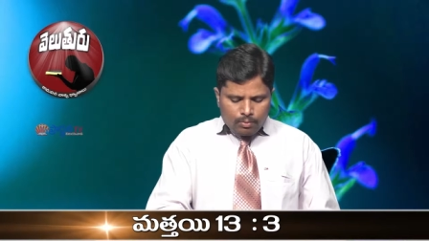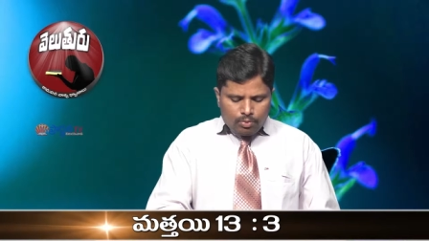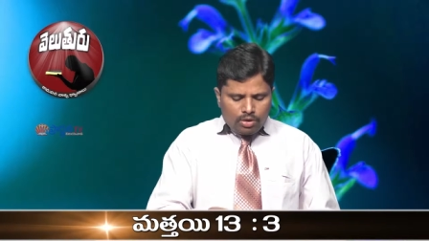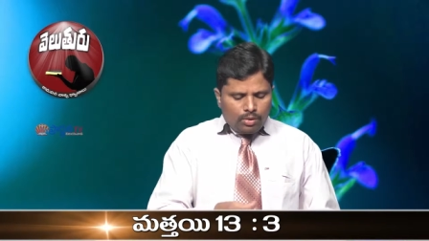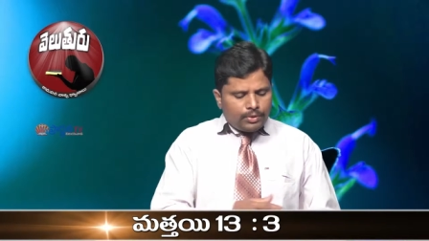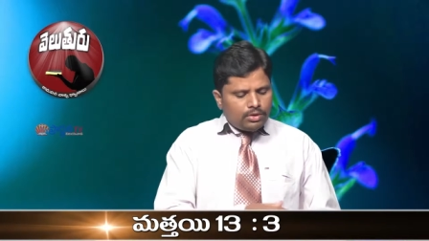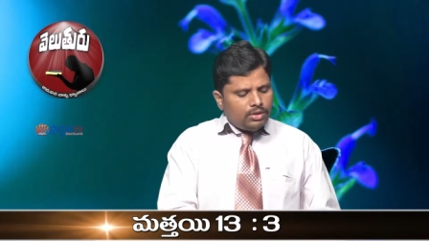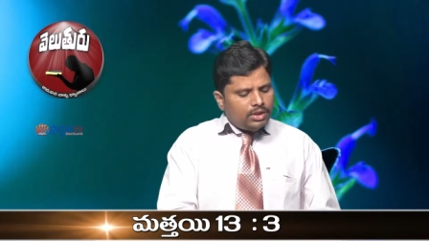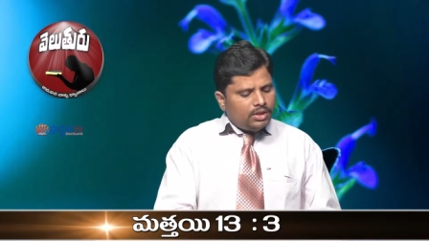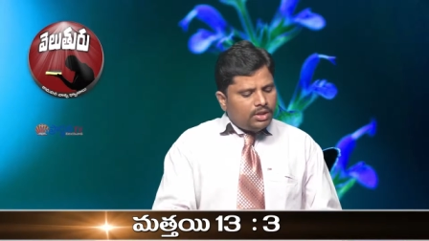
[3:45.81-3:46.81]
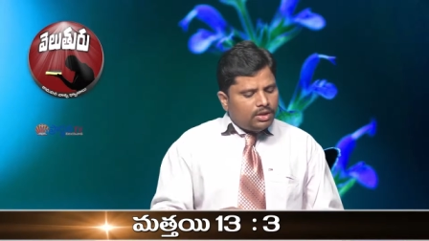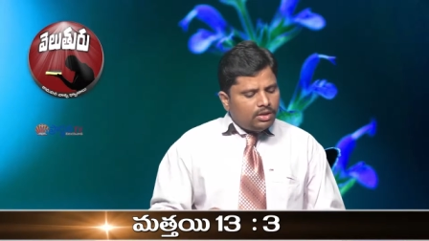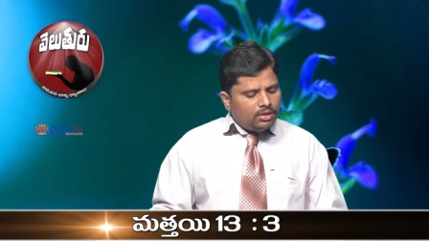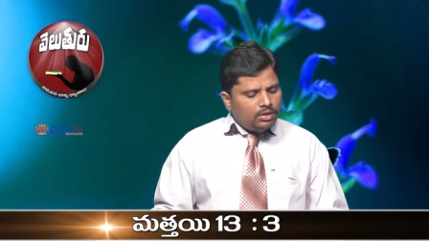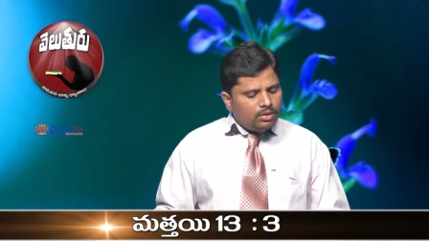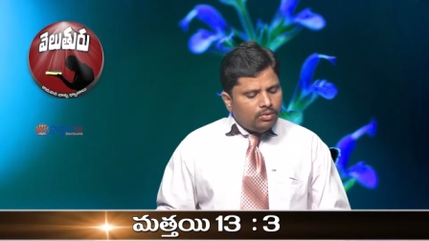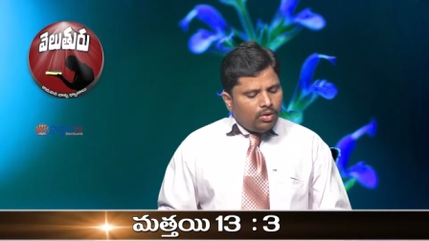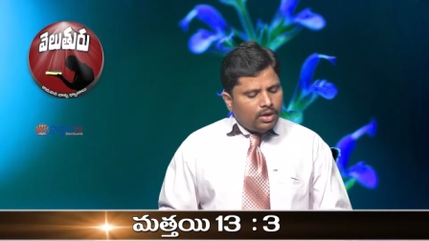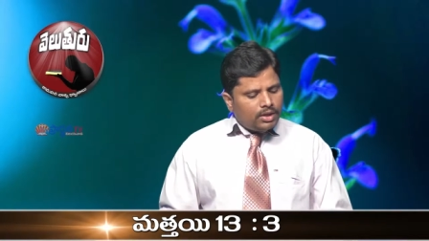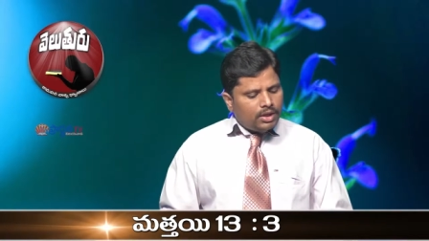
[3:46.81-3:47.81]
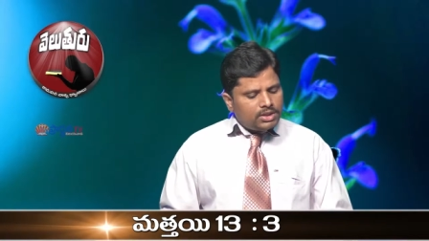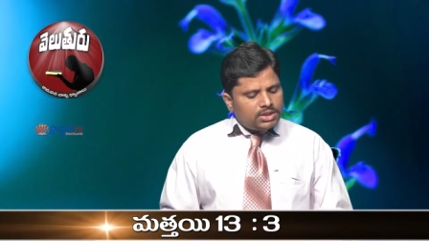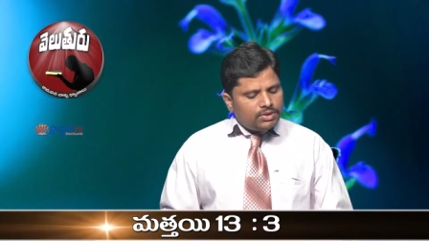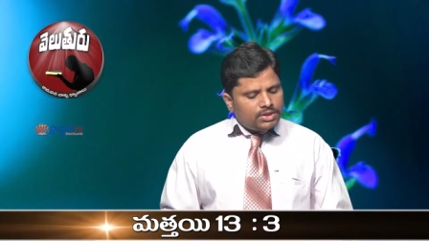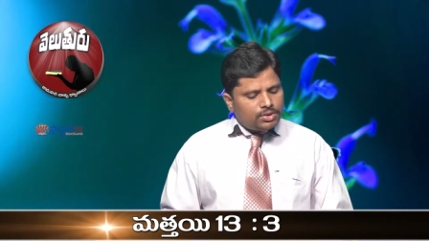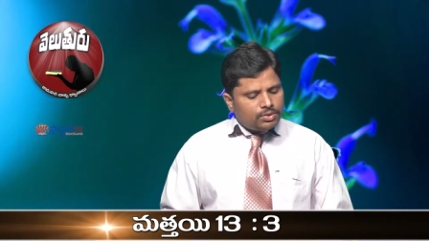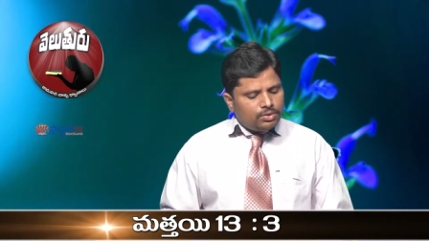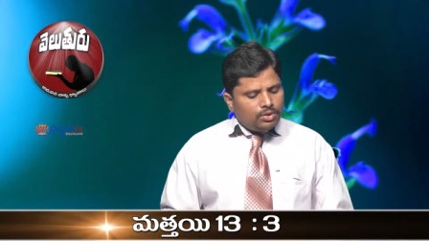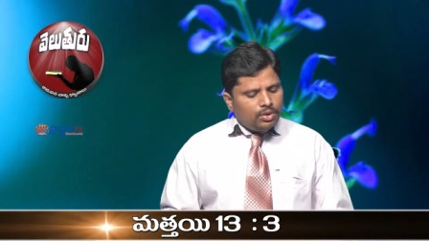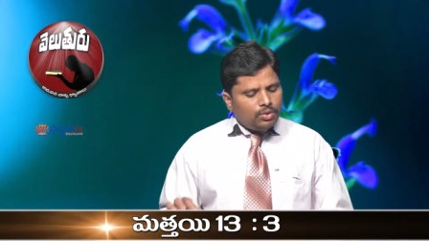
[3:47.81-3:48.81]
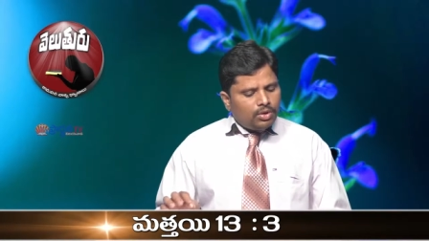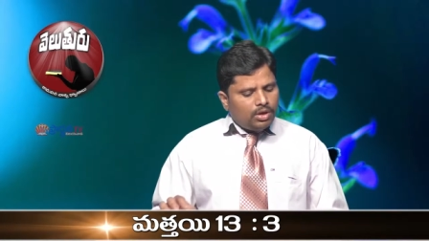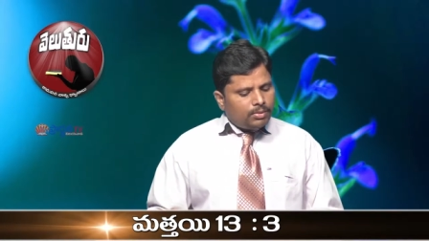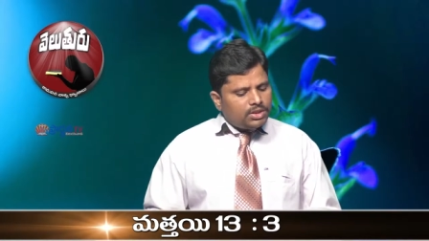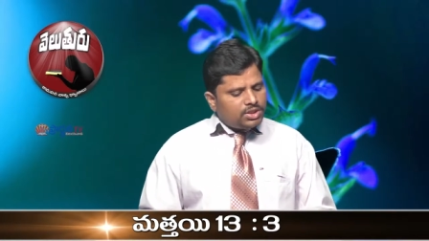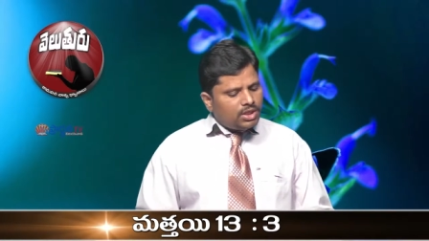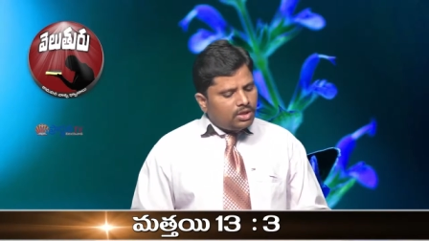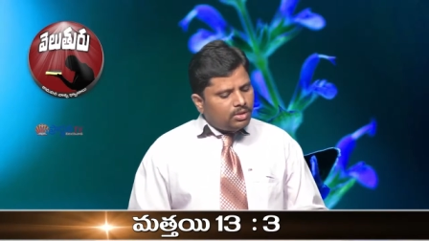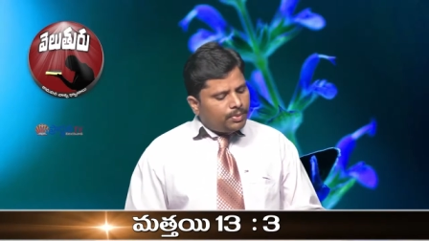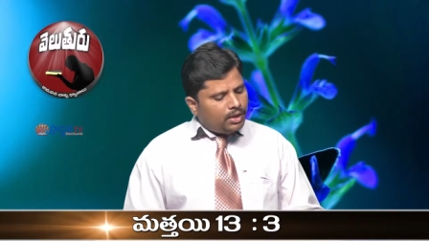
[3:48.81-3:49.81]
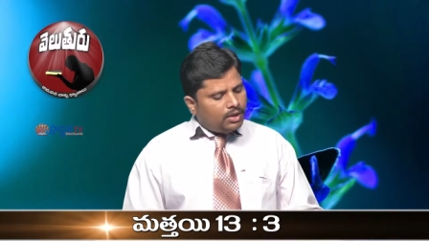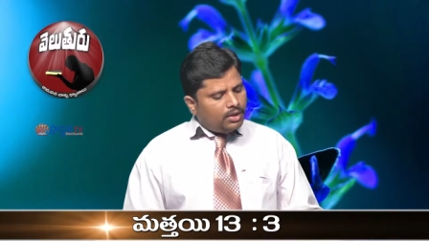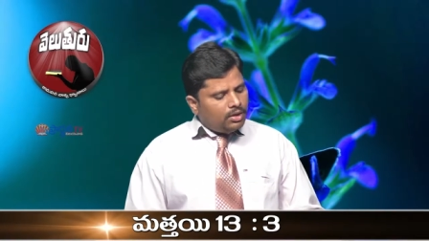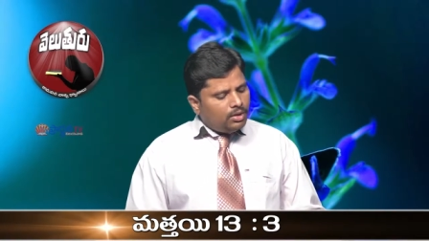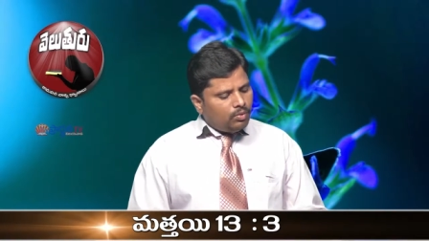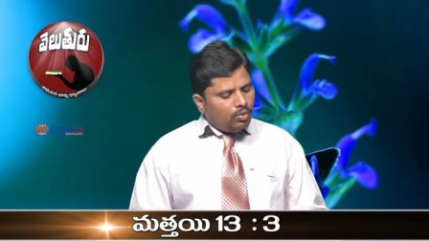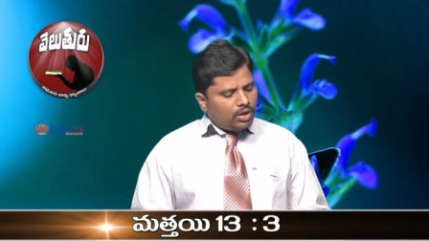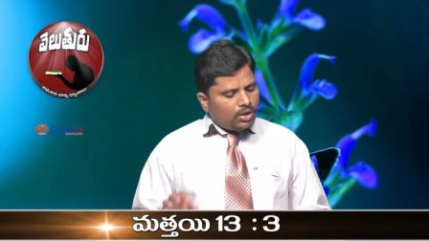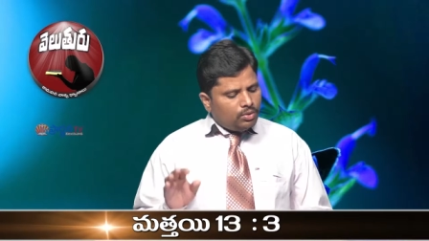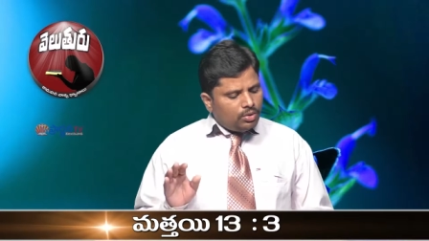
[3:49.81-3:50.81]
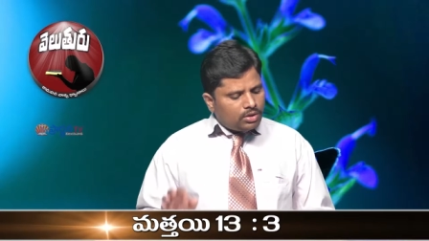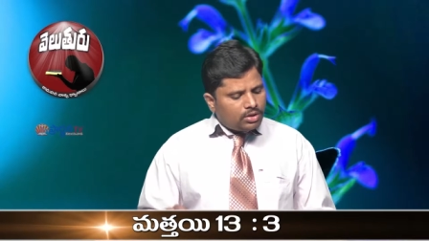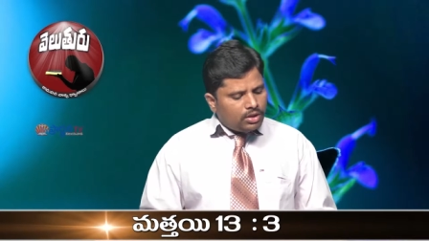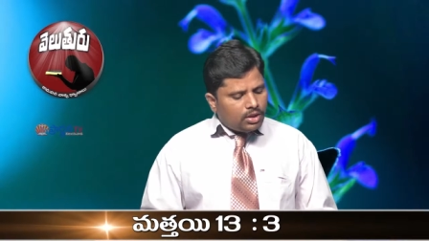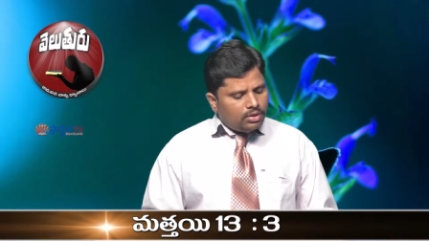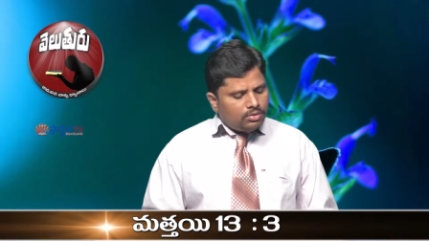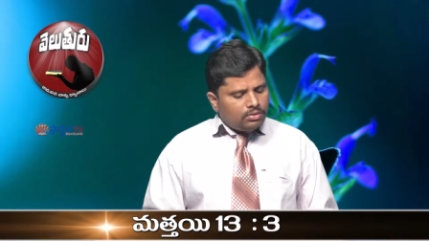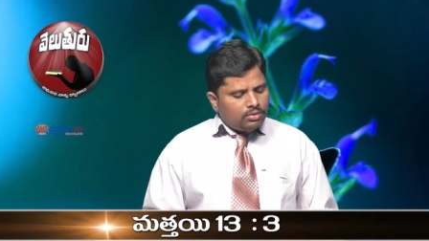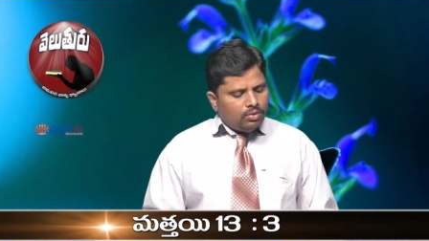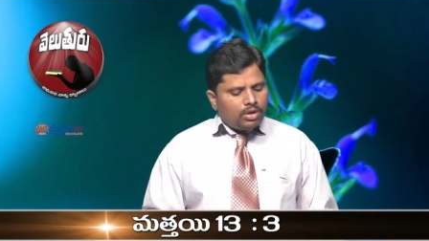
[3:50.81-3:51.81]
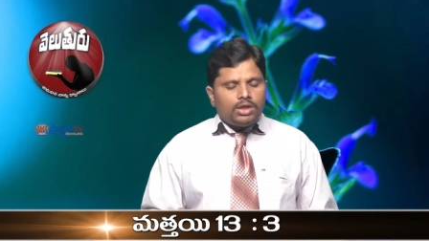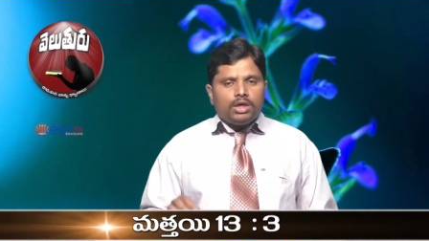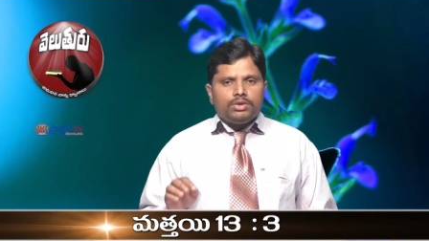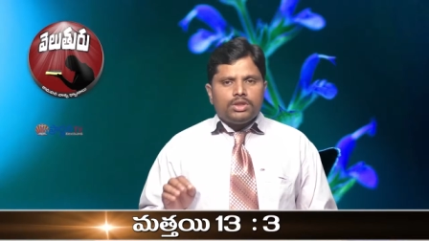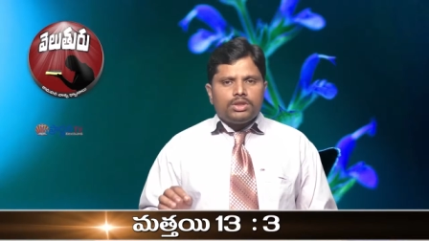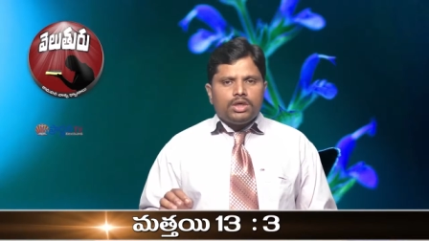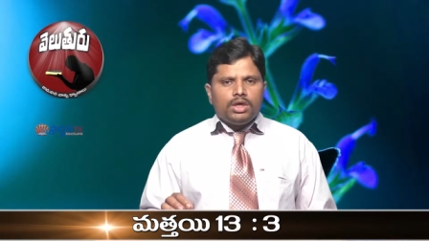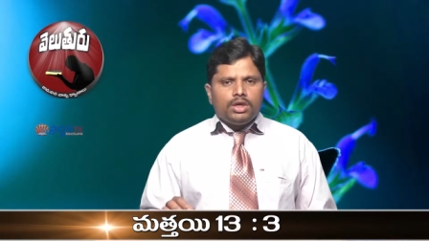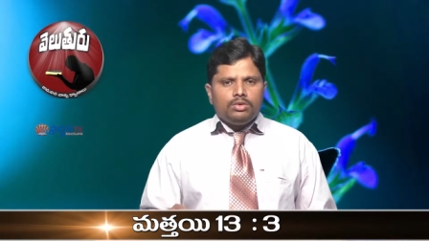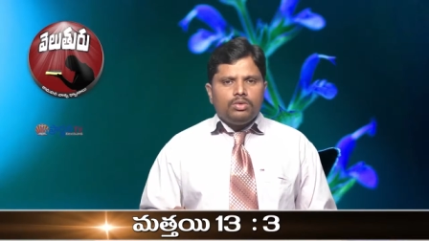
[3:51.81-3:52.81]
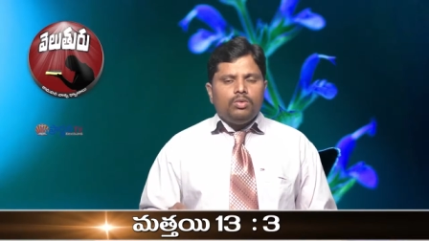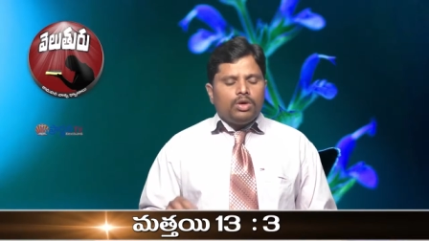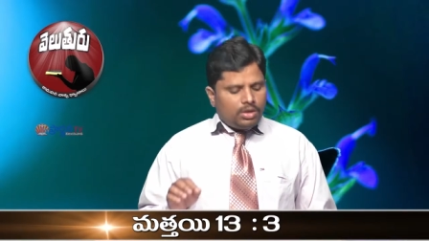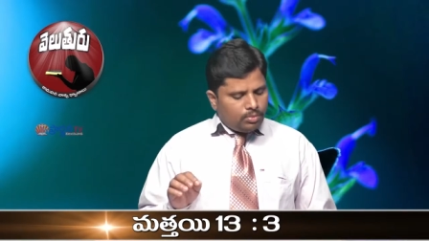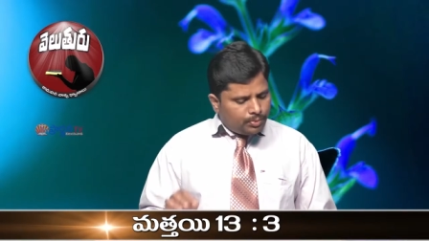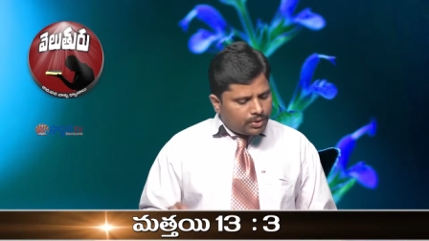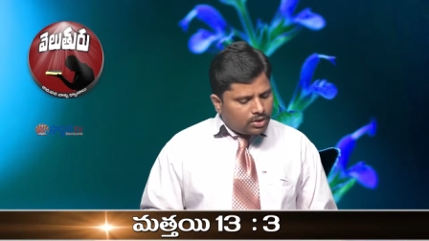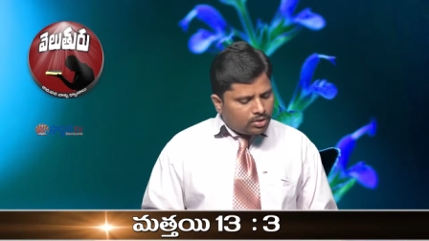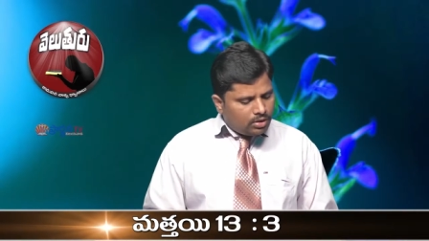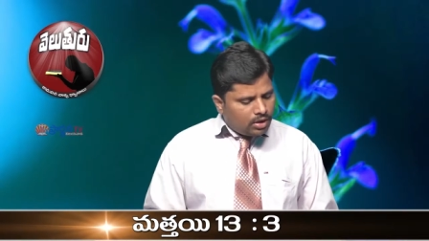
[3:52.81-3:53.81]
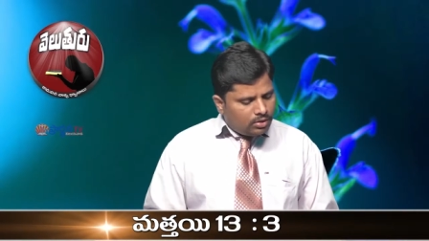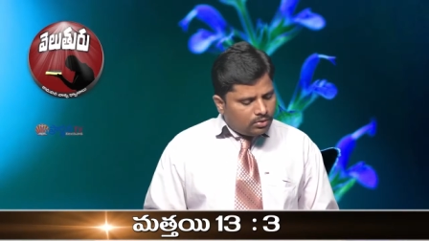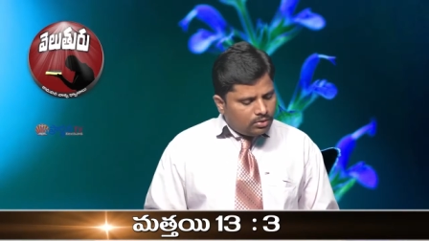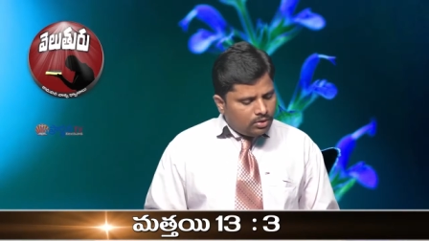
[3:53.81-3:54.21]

ముండ్ల పొదలు ఎదిగి వాటిని అణిచివేసను కొన్ని మంచి నేలను పడి ఒకటి నూరంతలుగాను ఒకటి అరవదంతలుగాను ఒకటి ముప్పదంతలుగాను